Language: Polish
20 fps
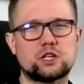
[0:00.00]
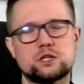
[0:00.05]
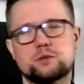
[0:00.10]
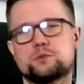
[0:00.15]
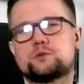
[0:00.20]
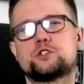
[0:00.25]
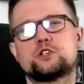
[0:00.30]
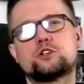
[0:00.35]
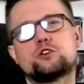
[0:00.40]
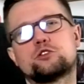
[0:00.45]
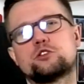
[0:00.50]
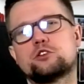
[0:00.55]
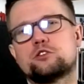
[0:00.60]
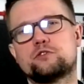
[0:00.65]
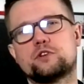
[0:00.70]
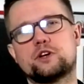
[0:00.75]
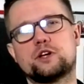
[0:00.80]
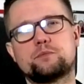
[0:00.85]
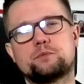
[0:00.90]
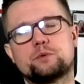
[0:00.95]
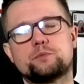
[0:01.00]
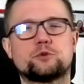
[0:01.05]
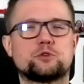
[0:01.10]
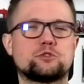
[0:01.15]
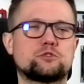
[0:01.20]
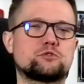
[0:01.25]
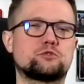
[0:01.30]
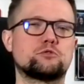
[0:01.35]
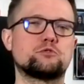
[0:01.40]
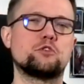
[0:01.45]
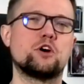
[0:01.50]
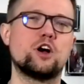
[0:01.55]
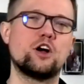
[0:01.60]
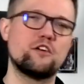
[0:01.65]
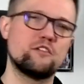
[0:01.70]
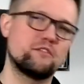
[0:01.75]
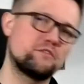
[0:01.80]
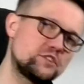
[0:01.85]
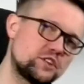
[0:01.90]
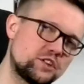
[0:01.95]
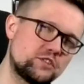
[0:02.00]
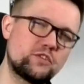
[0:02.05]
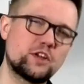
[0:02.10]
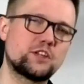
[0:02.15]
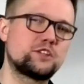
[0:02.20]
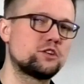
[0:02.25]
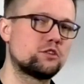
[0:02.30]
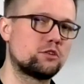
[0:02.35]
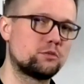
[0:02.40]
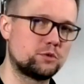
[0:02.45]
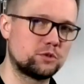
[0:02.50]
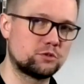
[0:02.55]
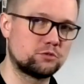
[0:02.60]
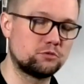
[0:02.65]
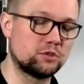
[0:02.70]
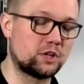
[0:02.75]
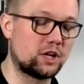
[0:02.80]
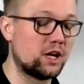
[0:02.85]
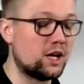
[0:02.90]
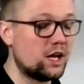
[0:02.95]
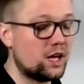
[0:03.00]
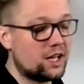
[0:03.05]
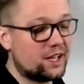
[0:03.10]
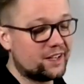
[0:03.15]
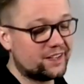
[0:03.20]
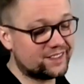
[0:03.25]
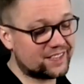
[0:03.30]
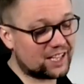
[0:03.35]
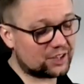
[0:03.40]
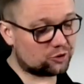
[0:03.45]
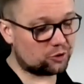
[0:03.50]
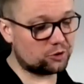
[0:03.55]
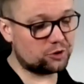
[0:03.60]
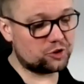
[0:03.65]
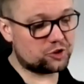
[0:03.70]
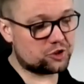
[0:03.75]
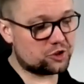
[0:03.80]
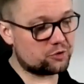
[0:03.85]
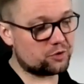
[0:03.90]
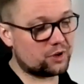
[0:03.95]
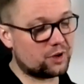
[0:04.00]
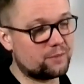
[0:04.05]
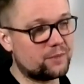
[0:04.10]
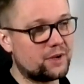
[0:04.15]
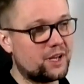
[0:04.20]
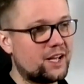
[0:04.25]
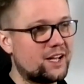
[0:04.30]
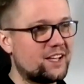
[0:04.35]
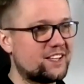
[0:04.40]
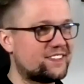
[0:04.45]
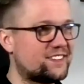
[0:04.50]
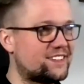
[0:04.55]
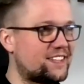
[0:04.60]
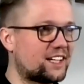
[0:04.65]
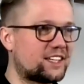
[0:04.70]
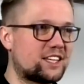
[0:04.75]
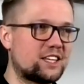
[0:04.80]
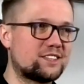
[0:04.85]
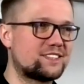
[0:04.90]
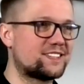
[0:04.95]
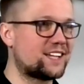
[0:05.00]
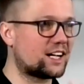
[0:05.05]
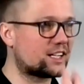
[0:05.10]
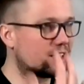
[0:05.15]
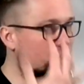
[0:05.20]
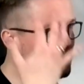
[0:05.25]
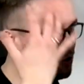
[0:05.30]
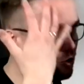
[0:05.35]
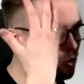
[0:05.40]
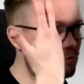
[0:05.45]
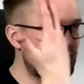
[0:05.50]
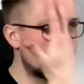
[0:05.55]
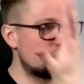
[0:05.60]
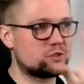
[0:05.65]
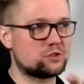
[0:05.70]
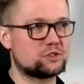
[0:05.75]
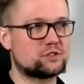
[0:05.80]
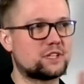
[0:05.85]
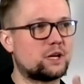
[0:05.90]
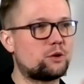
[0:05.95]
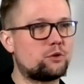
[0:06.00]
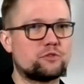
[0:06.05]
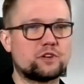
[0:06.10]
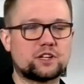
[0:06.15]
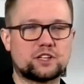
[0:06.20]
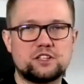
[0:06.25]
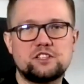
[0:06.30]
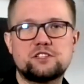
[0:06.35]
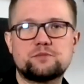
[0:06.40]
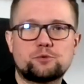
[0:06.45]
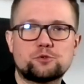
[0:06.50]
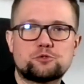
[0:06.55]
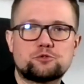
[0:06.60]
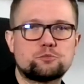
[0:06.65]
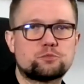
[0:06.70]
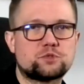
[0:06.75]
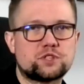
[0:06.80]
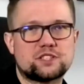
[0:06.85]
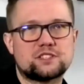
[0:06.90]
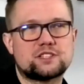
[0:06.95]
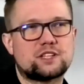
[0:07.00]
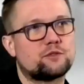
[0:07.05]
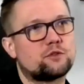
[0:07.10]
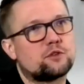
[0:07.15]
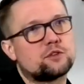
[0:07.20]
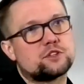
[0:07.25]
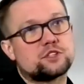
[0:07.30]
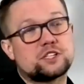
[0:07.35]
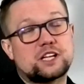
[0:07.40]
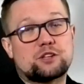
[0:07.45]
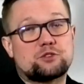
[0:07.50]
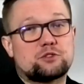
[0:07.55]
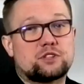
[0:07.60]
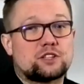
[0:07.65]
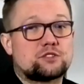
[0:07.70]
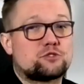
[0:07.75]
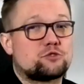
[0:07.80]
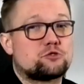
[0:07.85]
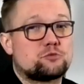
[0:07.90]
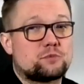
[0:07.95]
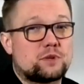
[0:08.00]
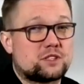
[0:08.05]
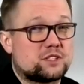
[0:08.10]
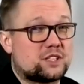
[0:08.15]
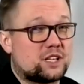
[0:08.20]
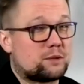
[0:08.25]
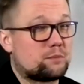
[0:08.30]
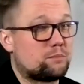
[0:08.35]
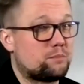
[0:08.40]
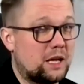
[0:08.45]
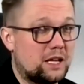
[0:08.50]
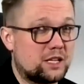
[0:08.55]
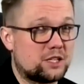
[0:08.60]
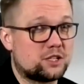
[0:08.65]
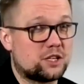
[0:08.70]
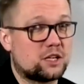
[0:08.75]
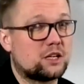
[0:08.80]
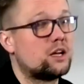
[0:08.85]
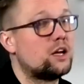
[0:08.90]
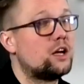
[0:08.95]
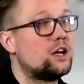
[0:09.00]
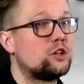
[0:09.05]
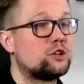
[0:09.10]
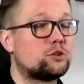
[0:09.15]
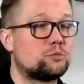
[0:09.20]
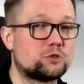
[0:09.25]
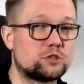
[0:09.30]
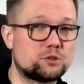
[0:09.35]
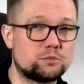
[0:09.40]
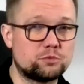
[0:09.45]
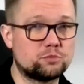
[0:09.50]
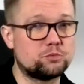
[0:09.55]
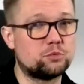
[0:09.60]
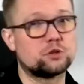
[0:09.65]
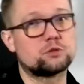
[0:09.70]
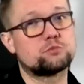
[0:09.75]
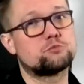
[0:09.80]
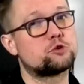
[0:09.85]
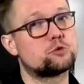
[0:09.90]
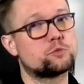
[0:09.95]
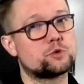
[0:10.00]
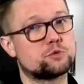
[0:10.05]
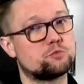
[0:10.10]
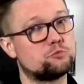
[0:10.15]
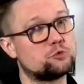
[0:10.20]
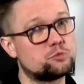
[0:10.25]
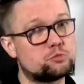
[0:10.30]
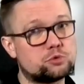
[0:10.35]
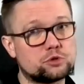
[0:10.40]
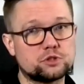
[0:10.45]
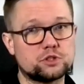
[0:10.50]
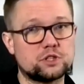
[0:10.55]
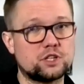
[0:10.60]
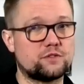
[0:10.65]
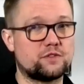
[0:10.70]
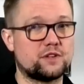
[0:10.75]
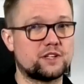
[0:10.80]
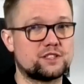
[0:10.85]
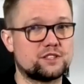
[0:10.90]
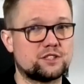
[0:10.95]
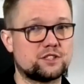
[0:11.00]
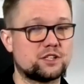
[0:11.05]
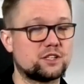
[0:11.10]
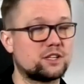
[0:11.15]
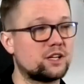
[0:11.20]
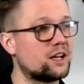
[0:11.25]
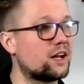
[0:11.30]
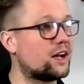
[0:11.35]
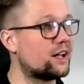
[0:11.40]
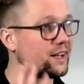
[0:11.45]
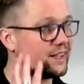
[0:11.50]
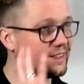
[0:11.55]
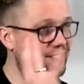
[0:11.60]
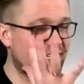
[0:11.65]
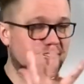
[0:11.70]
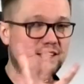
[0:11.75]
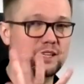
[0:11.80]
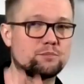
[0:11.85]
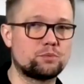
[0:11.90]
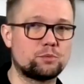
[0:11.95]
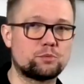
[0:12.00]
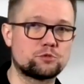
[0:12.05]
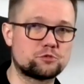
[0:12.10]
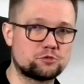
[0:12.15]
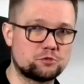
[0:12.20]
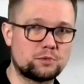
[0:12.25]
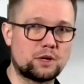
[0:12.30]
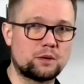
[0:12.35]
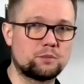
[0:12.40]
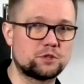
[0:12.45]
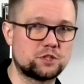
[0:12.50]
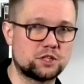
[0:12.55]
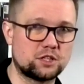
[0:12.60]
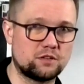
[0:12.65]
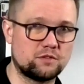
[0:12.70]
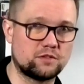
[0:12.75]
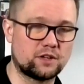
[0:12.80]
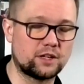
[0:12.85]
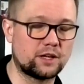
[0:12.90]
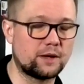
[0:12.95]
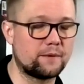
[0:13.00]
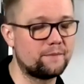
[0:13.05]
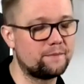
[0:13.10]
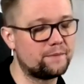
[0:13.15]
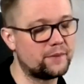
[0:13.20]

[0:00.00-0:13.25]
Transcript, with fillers: gry przygodowej po prostu w świecie Robin Hooda. Na to liczyłem, takie, tak to mi zostało w jakiś sposób przedstawione, że ja to tak zrozumiałem, że tak będzie. To może być, mógł być mój błąd, nie twierdzę, że nie, ale takie po prostu miałem oczekiwania.